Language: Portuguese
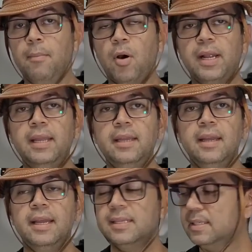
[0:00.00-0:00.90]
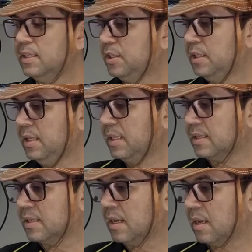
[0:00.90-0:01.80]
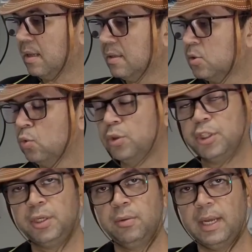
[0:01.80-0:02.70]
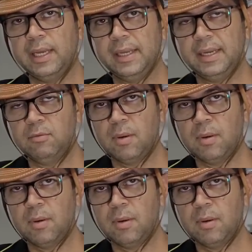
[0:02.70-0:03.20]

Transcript: Porém, esses dias surgiu aí